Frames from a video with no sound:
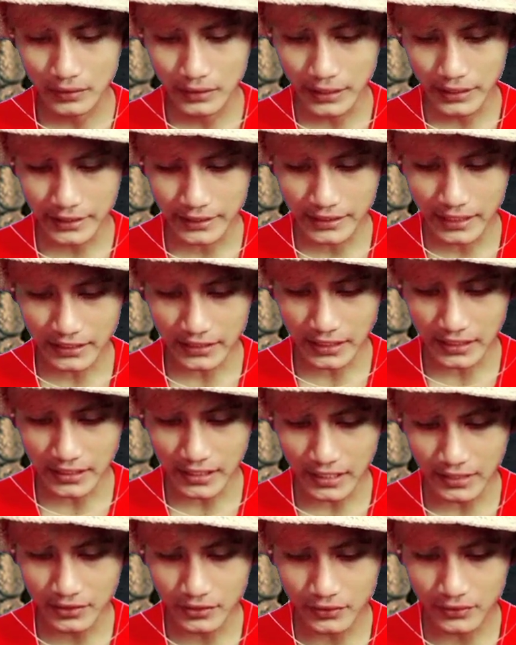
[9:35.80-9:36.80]
Eh, kita
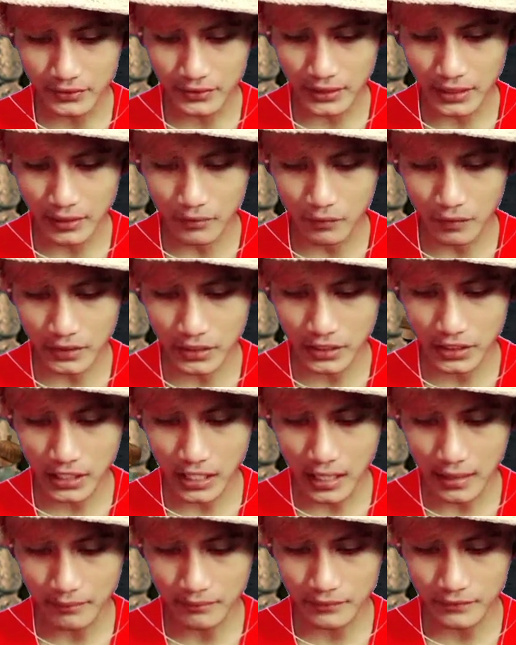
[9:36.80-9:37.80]
tanyain dulu lah. Wanna
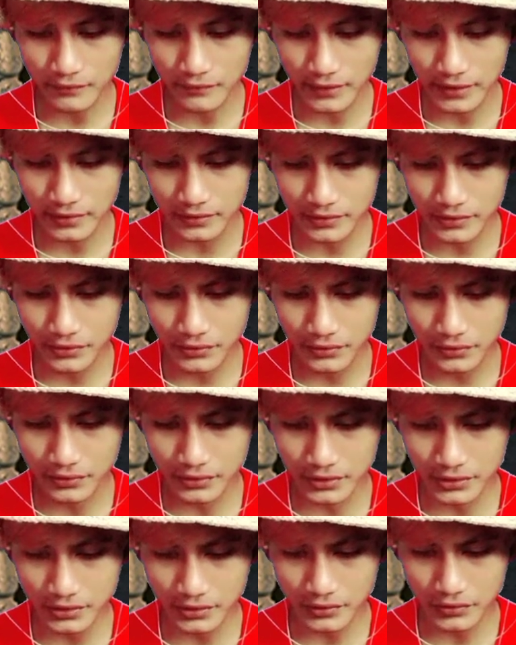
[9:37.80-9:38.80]
come with you
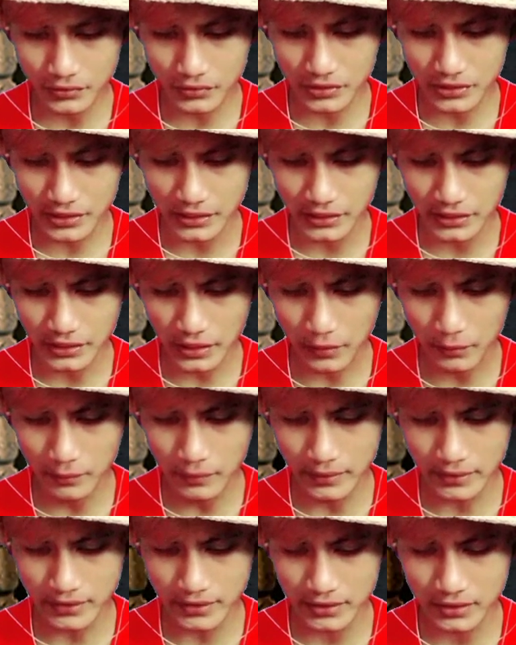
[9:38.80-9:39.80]
to see
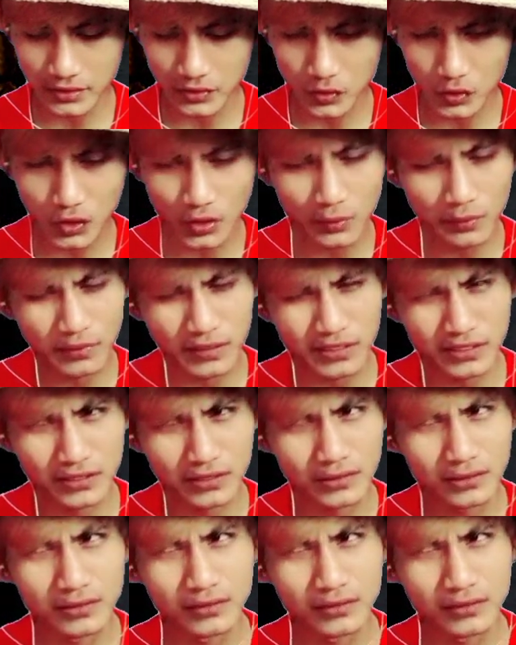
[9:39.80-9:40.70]
nobles? Nobles.